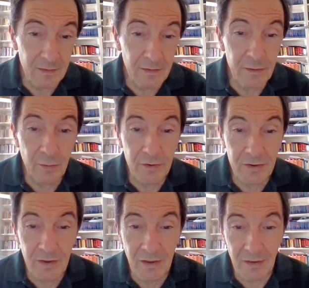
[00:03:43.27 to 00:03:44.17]
il
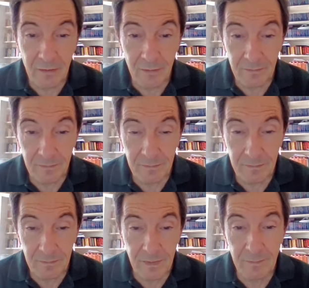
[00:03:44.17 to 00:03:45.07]
Dionisiaco,
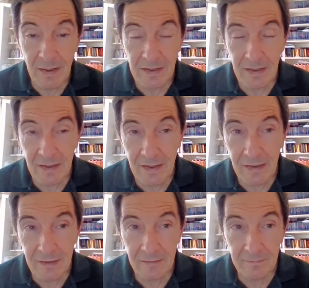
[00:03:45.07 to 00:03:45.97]
i
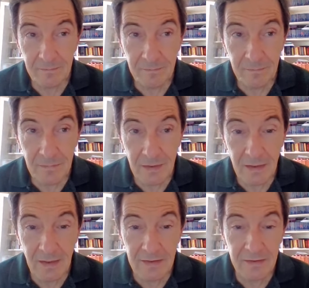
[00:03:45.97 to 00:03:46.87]
baccanali,
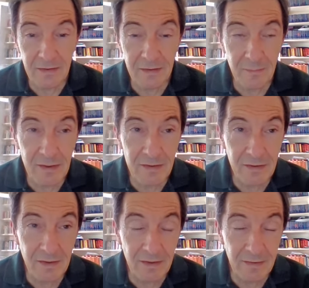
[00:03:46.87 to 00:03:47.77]
l'estasi
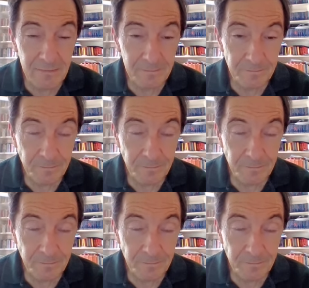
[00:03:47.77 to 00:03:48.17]
mistica